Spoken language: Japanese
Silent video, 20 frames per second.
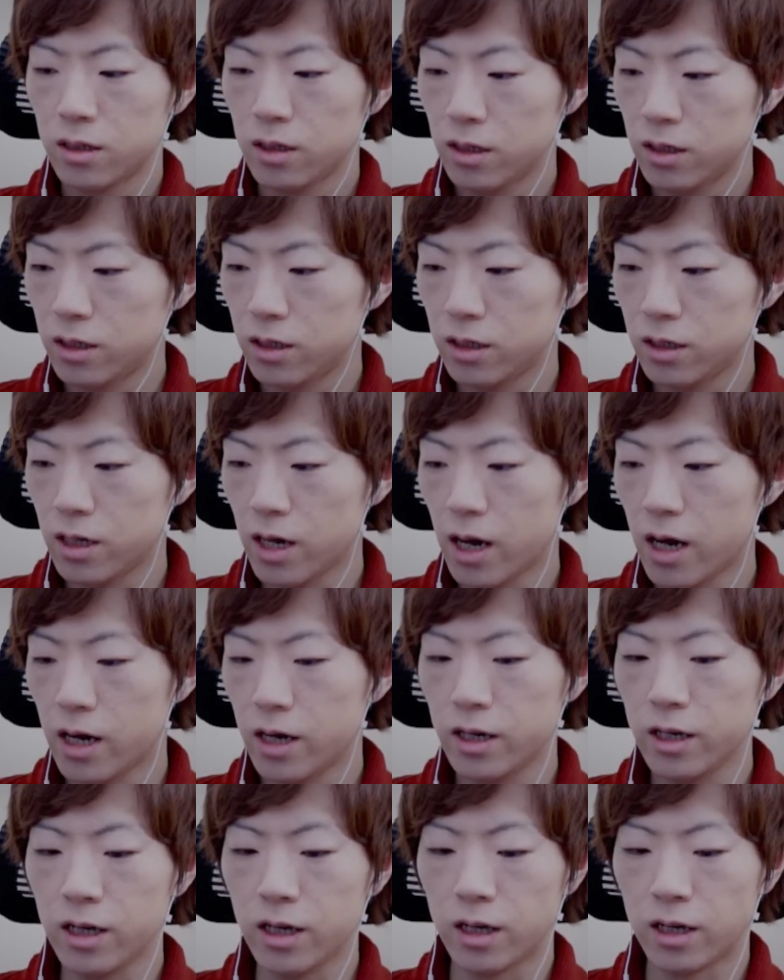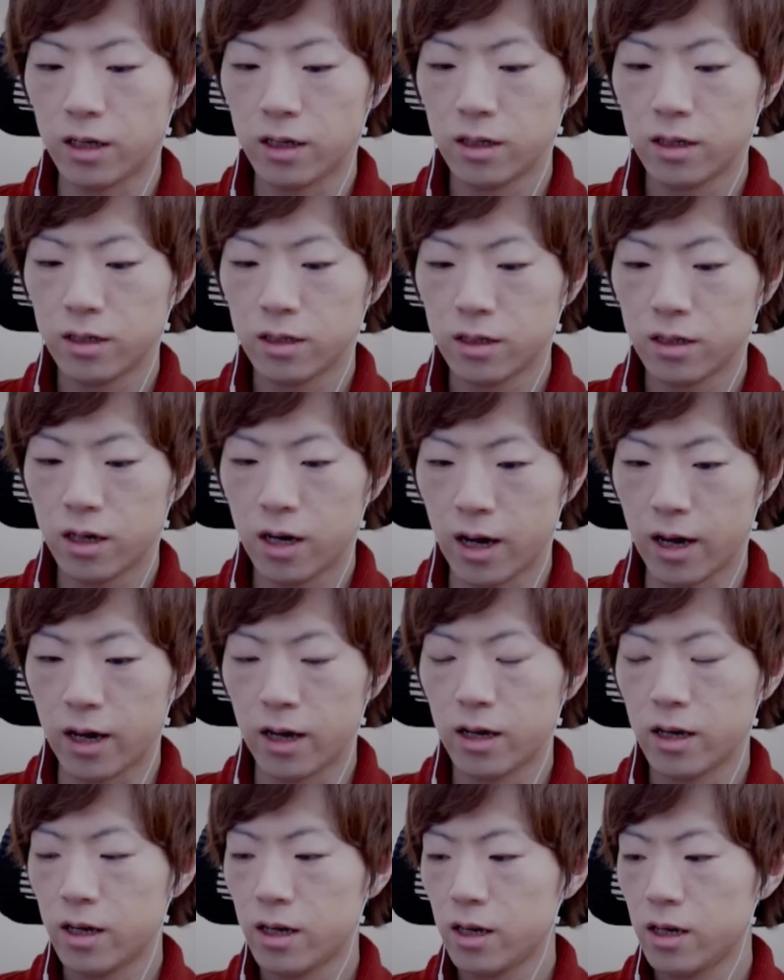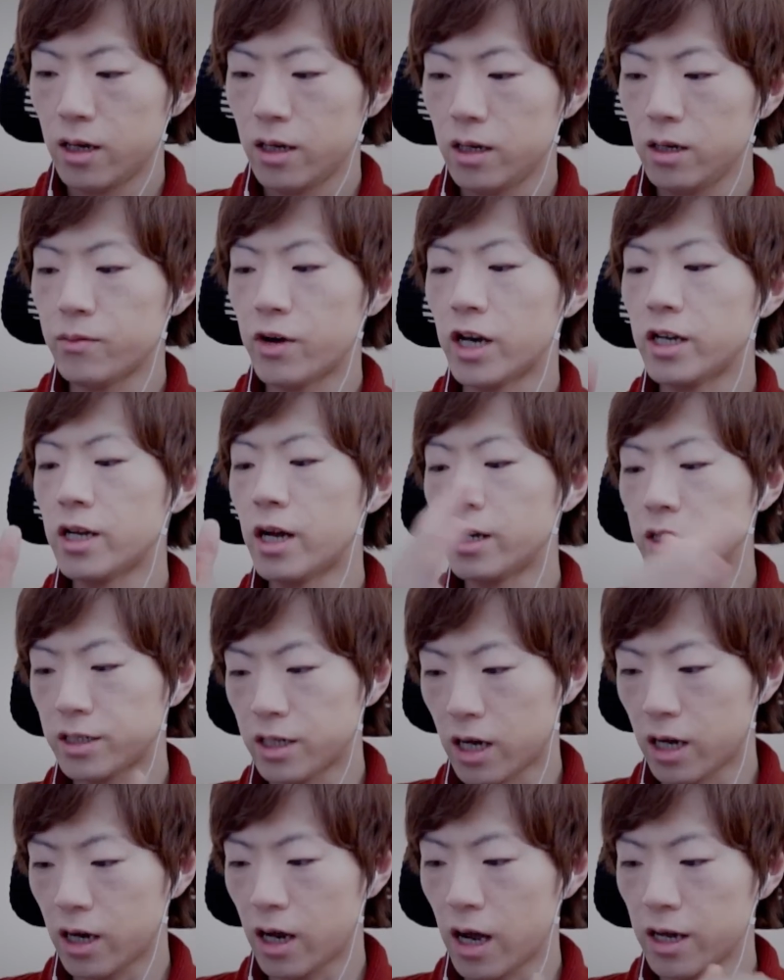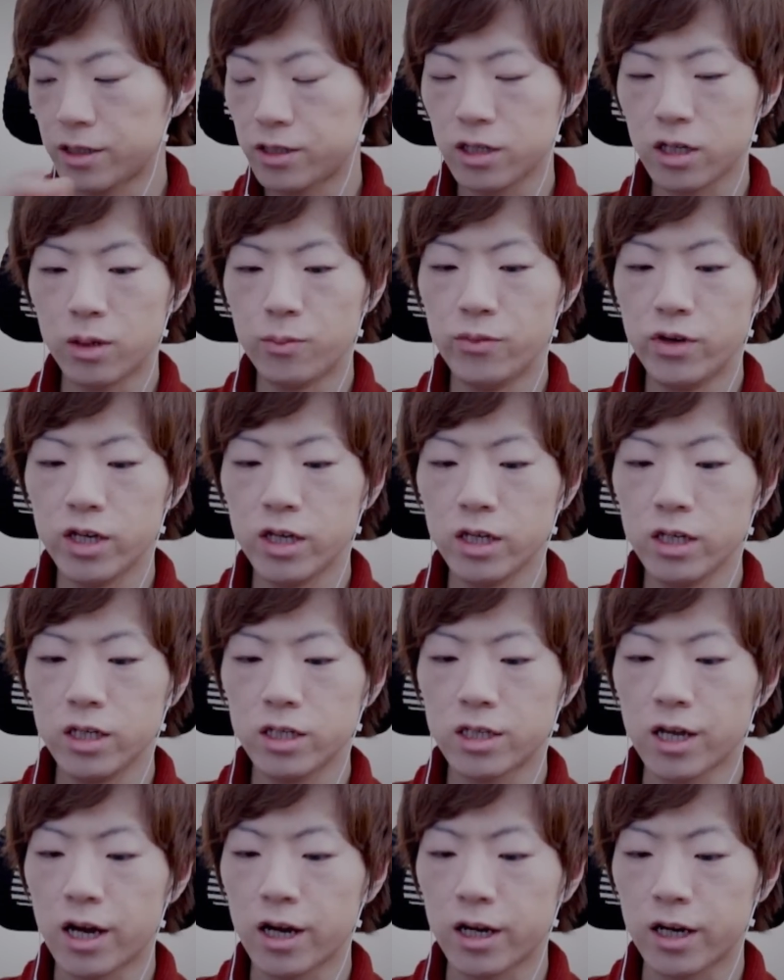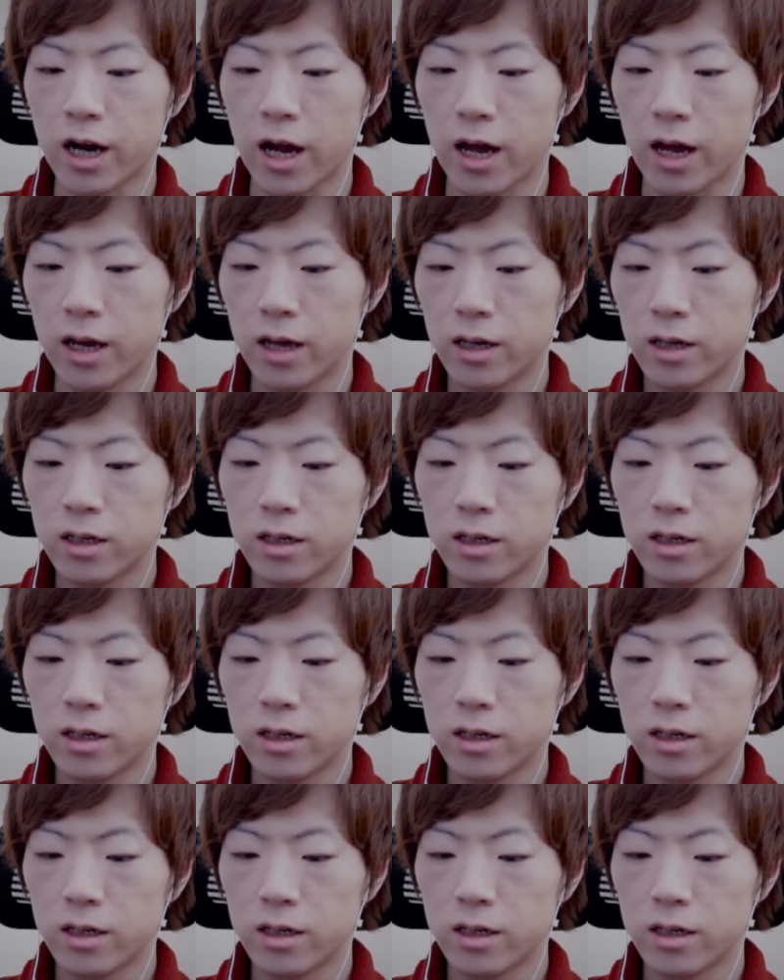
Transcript: 左はい今左に3回次右に3回